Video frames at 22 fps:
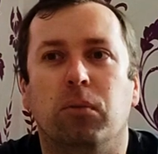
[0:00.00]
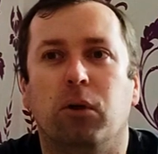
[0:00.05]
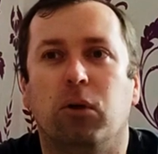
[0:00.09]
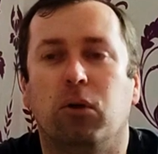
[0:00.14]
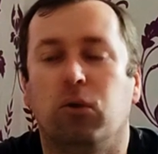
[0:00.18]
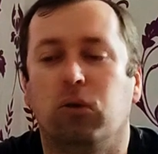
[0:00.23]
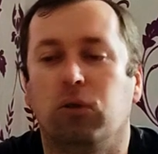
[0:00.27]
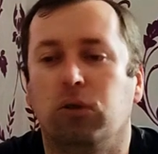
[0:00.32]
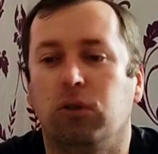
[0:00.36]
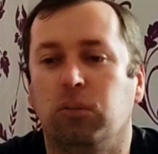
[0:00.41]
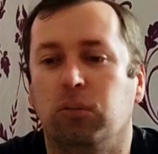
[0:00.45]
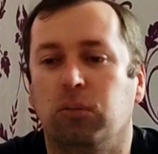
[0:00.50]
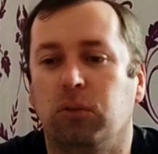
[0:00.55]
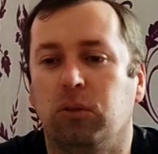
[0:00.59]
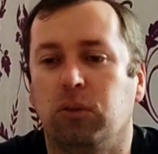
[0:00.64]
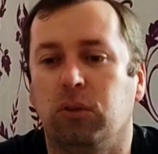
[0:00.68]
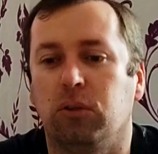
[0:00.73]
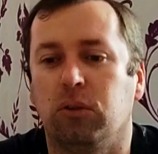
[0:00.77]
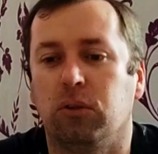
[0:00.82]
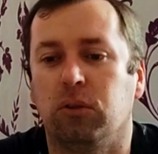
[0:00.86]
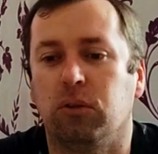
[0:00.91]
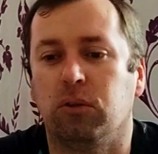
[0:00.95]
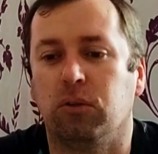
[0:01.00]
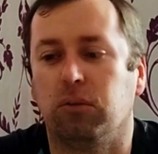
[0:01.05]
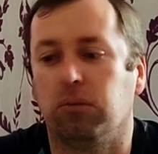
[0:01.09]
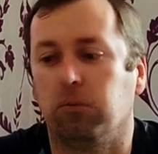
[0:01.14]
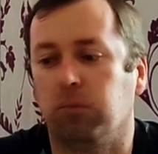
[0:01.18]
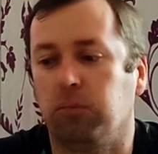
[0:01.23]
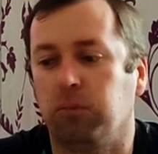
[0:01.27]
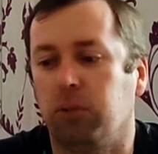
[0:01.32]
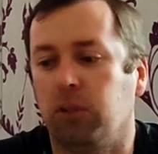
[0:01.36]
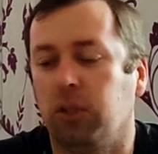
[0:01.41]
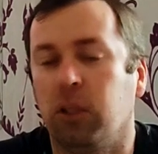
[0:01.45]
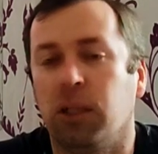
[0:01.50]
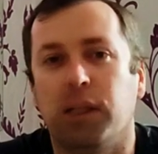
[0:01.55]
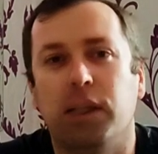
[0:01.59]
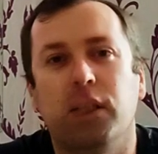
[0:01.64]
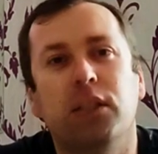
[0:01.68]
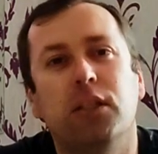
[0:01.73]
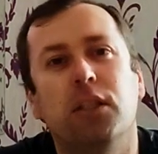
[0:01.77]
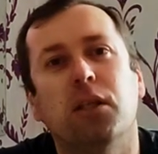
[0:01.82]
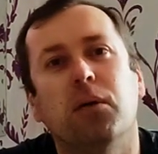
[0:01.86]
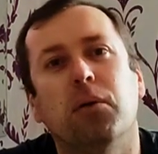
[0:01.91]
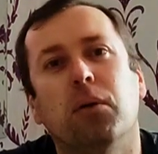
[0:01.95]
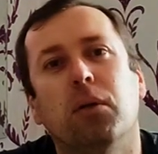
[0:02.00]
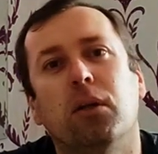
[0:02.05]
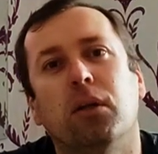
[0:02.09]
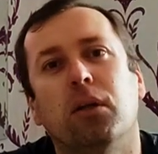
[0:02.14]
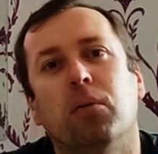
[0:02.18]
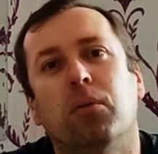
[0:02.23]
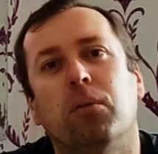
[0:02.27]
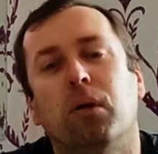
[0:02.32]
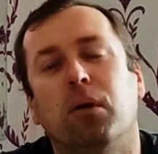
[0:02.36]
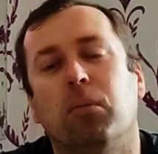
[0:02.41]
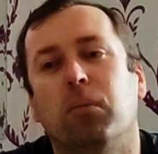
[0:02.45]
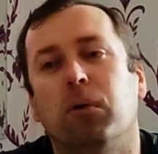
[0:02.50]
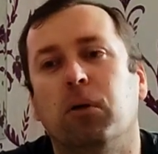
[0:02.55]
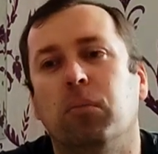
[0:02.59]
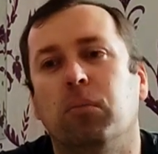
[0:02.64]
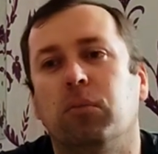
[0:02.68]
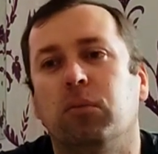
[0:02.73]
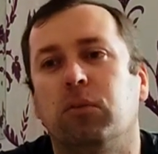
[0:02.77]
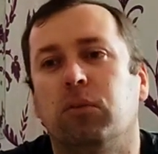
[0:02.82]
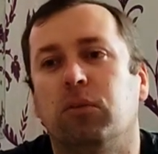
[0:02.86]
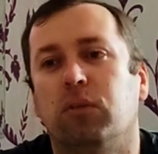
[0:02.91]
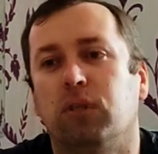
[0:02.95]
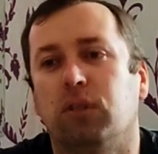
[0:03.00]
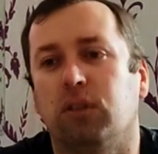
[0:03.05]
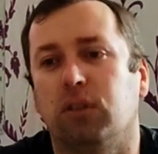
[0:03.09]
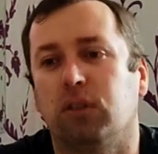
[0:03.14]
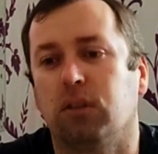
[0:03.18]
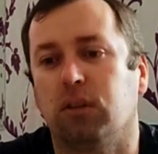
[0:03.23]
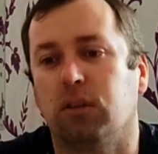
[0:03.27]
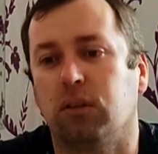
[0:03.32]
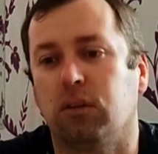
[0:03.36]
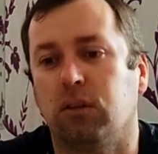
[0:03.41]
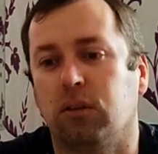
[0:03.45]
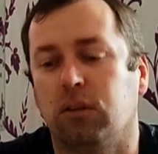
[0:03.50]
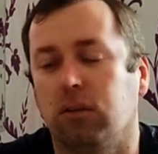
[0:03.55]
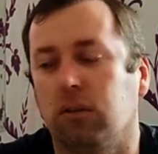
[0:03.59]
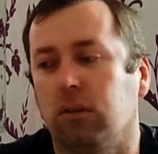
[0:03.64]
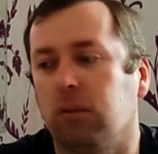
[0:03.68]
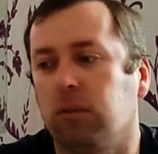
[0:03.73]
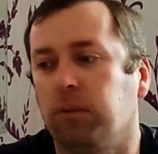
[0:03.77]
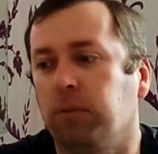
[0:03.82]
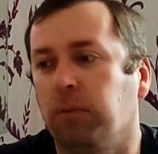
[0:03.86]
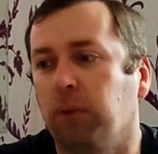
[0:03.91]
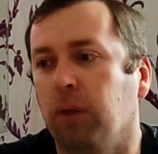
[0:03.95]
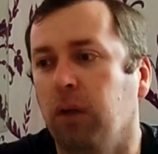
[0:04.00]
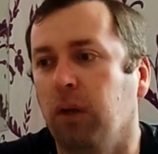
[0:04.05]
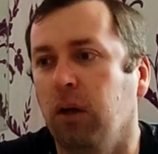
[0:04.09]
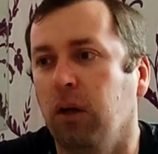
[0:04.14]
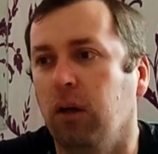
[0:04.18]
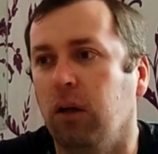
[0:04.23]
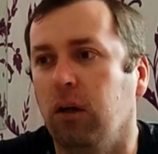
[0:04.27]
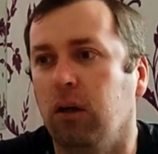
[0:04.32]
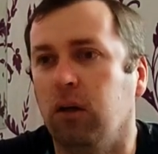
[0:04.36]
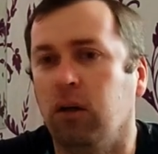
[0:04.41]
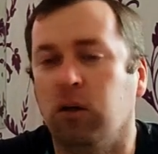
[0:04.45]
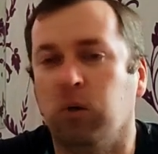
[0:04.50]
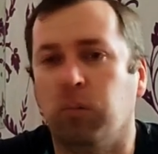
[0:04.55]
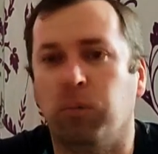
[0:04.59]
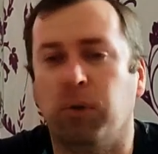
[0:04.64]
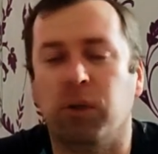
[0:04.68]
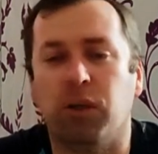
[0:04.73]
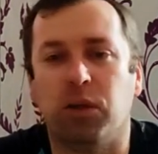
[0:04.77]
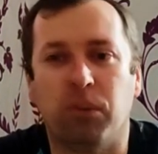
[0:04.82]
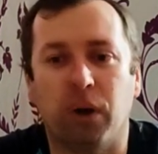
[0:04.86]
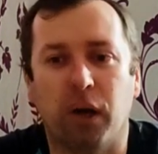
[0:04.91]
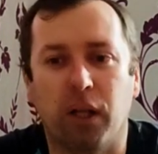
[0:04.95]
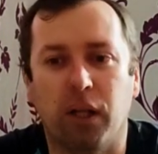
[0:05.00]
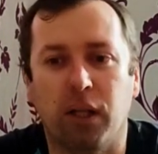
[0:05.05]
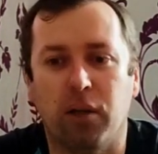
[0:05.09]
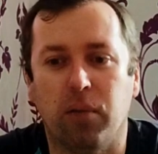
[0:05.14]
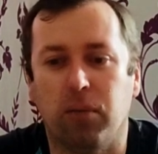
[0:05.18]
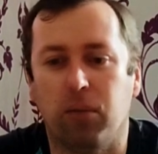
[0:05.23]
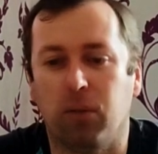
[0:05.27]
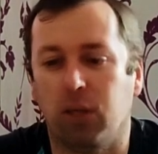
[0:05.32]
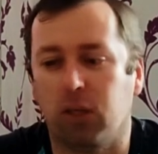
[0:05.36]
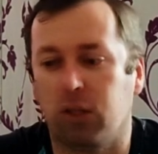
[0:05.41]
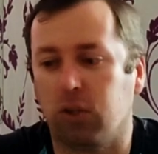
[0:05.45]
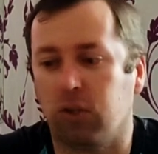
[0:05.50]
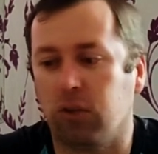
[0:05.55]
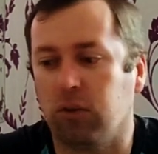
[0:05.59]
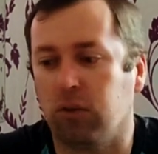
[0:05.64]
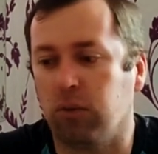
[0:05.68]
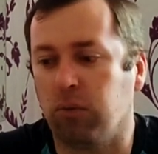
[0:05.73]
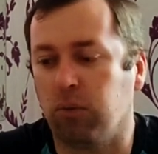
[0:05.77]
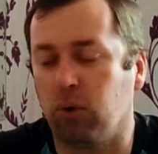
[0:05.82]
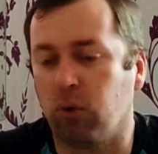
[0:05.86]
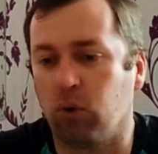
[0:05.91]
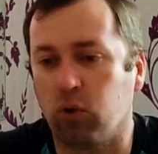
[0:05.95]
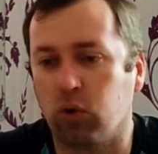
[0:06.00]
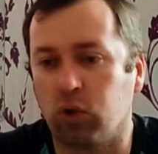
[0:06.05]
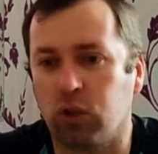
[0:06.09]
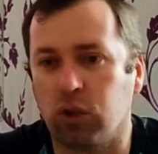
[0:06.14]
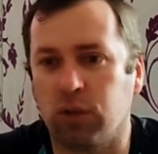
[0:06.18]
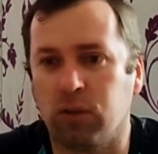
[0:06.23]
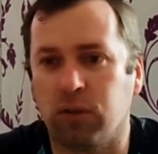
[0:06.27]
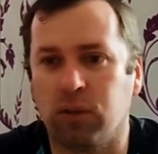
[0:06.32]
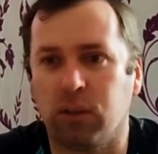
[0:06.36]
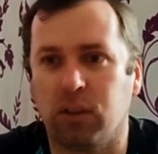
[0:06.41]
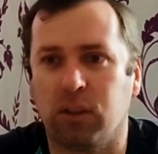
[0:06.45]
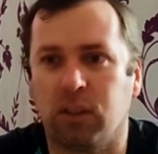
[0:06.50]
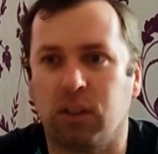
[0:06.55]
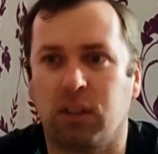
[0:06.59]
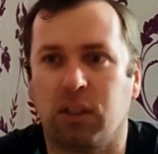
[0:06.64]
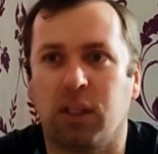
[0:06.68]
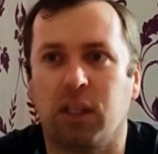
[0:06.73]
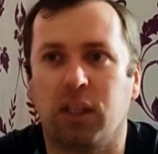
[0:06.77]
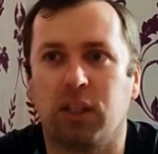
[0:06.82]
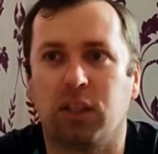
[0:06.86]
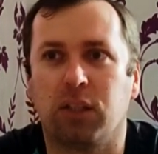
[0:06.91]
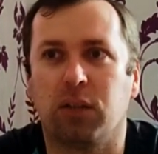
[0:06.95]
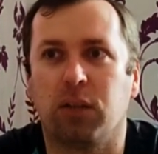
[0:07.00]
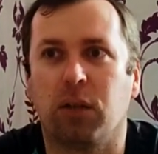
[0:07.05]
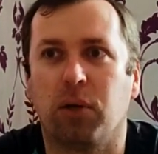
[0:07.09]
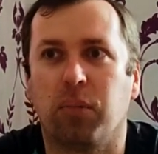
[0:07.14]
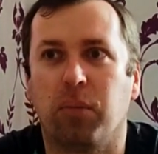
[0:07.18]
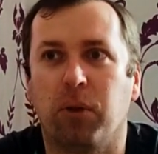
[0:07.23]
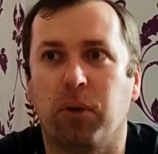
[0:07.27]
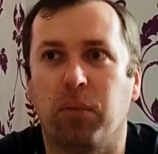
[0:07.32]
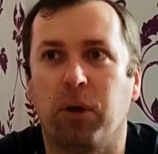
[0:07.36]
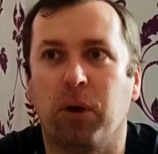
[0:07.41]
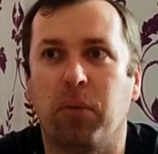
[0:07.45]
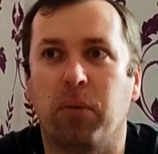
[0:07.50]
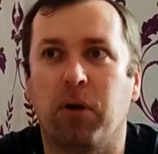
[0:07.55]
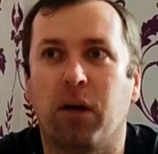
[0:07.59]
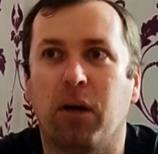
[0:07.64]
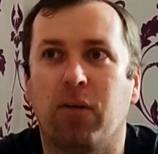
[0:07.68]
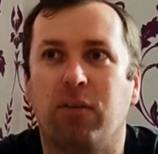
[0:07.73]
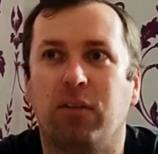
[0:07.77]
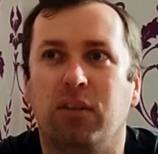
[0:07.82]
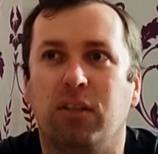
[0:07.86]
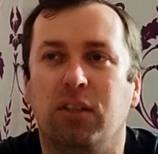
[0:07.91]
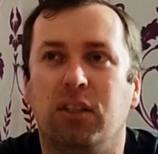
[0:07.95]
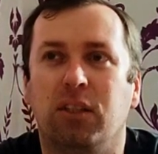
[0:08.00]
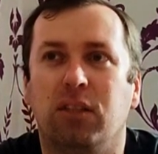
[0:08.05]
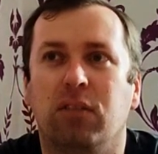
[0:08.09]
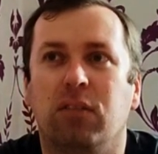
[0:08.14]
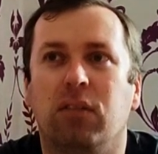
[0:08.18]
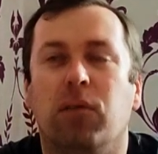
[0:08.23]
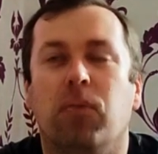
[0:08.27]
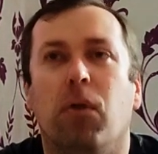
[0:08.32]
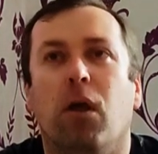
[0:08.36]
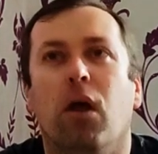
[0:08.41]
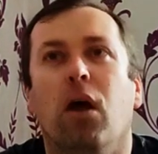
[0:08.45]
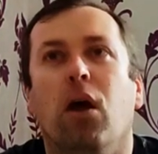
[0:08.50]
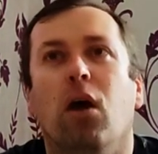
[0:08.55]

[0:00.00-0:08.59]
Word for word: приходим к психологическим каким-то проблемам, связанных с Э, пониманием нашего прошлого, страшно, как понимаем, как в детстве